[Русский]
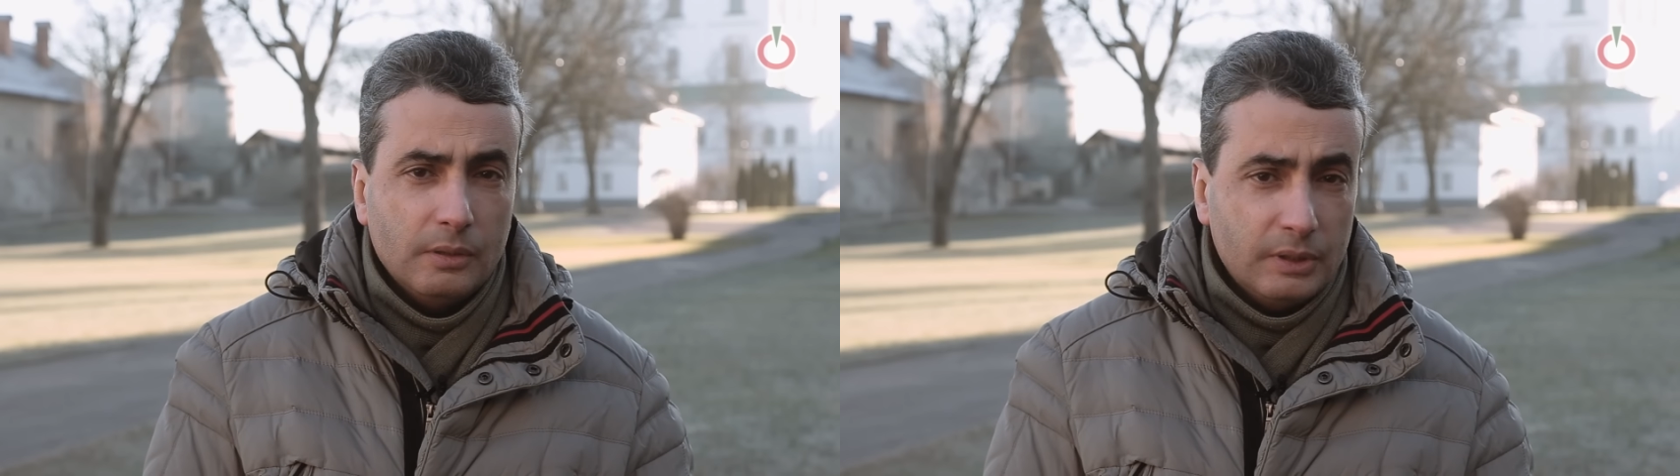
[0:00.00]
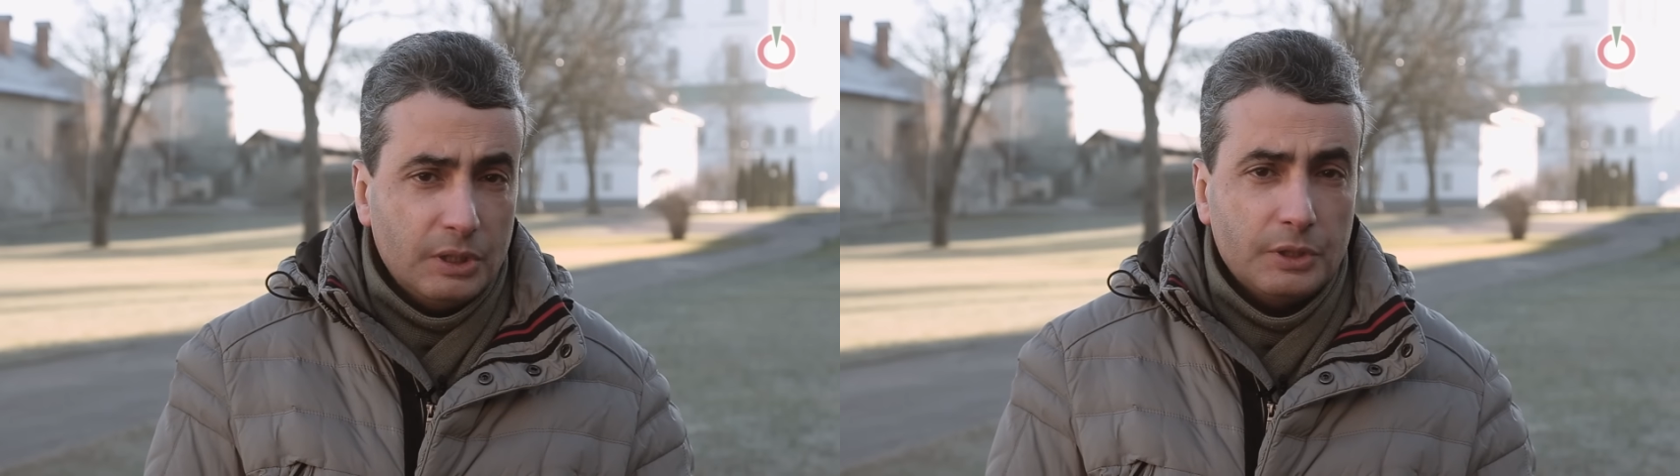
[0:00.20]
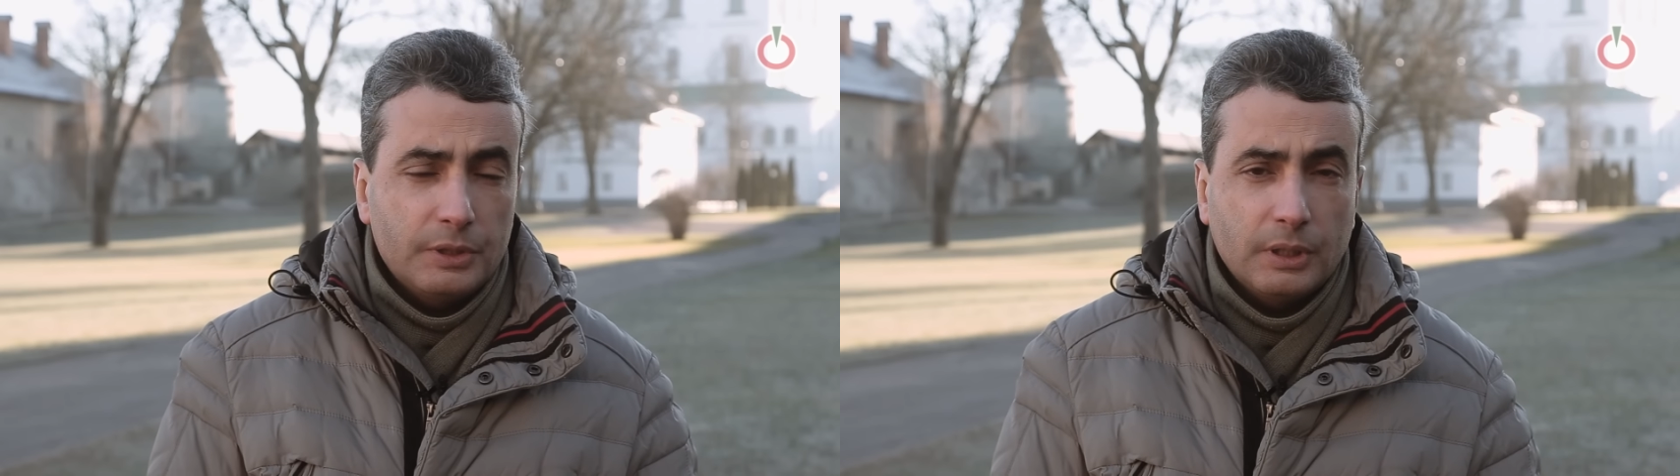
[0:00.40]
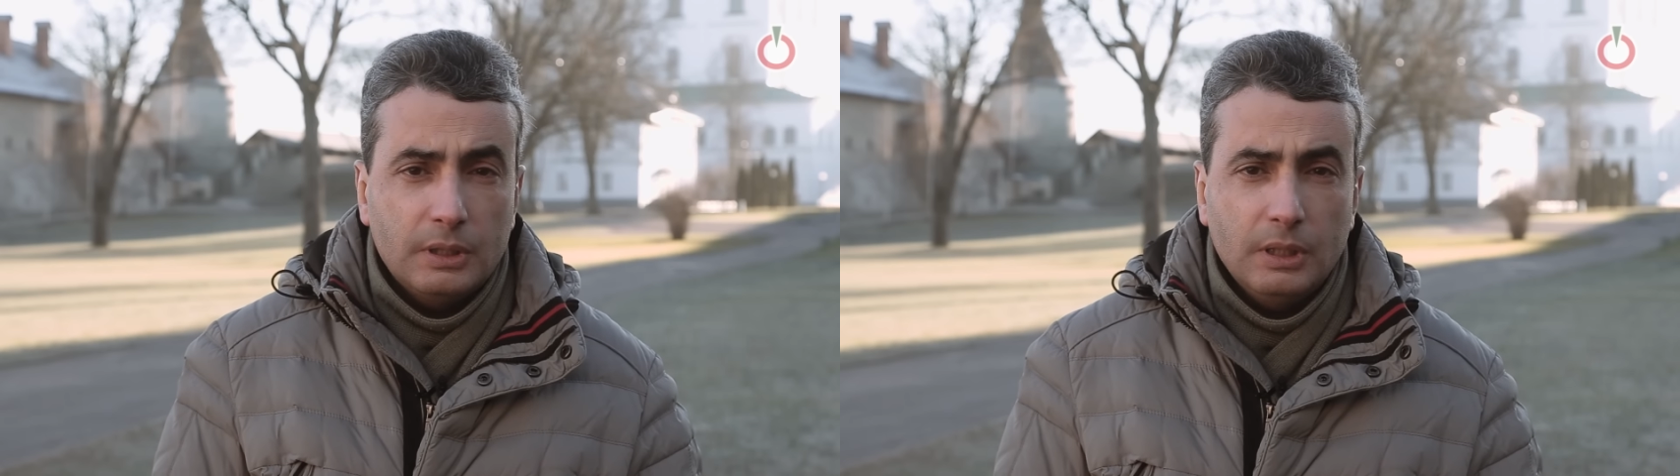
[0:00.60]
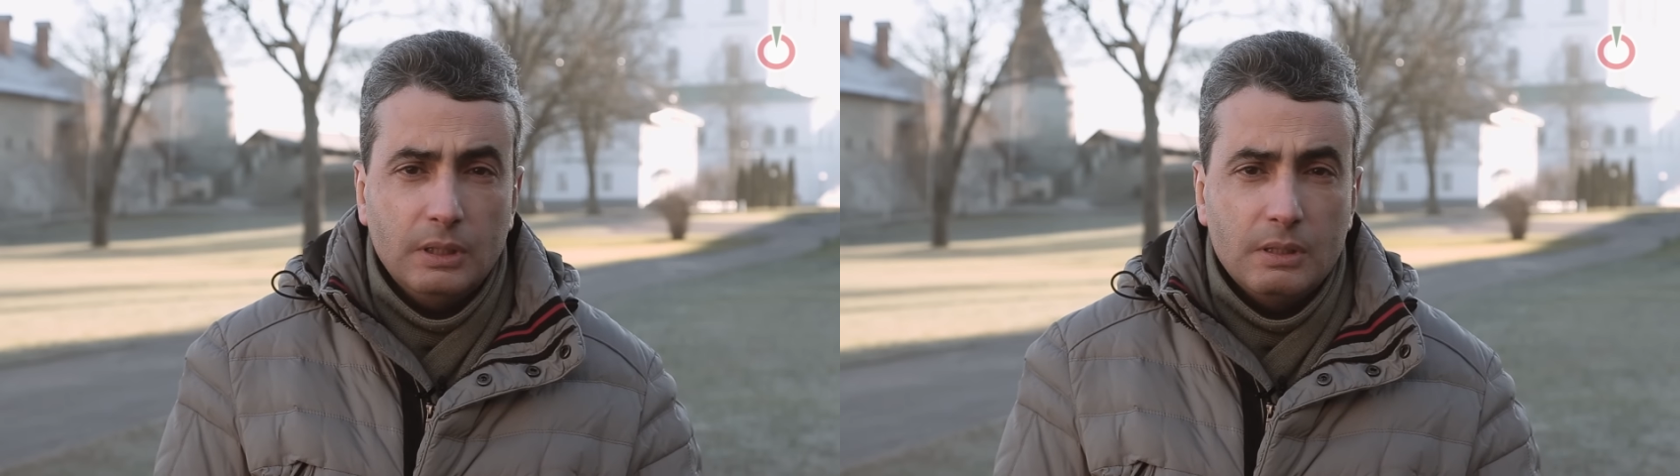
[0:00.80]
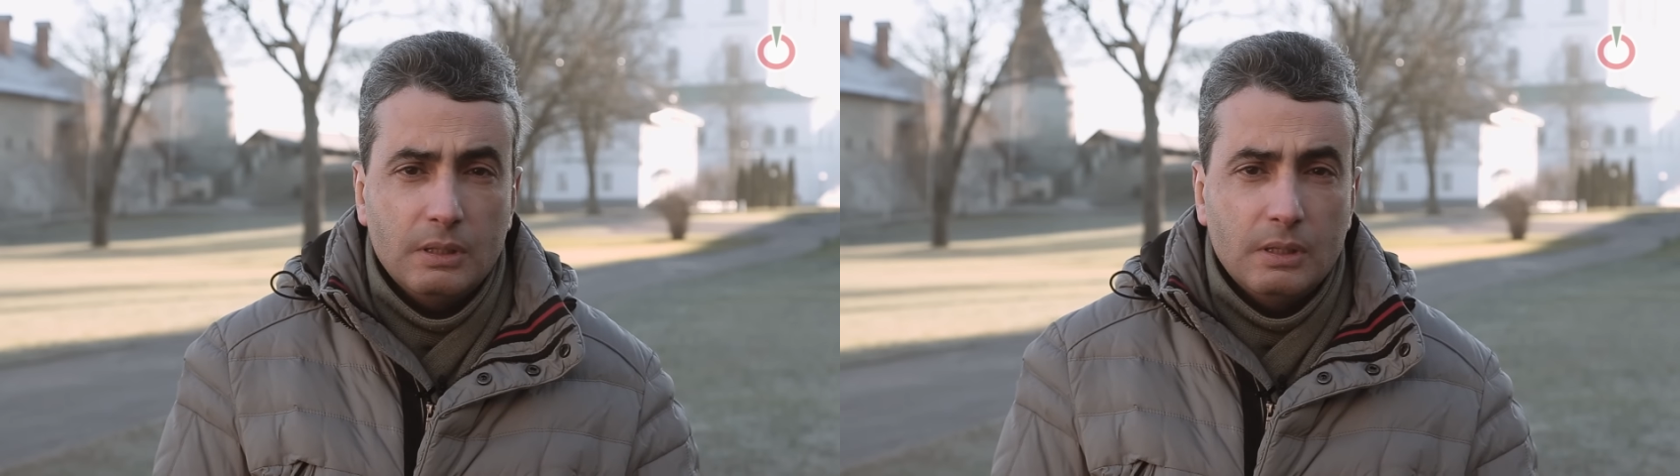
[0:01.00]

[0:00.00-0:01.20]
в нашей стране